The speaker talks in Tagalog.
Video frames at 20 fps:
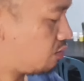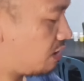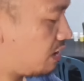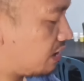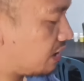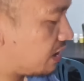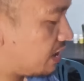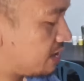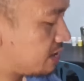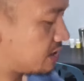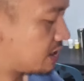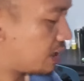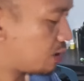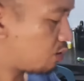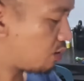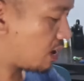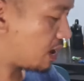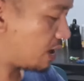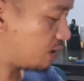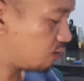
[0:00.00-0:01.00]
Ano lang guys,
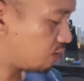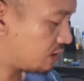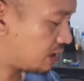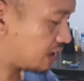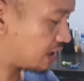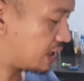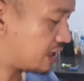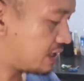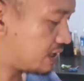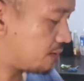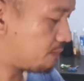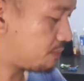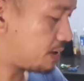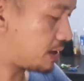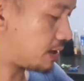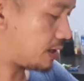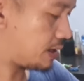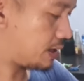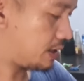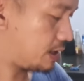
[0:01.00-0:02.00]
halo-halo lang ganyan
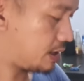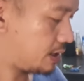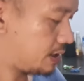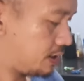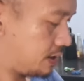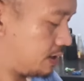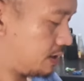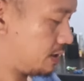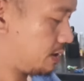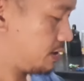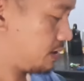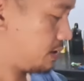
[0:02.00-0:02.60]
para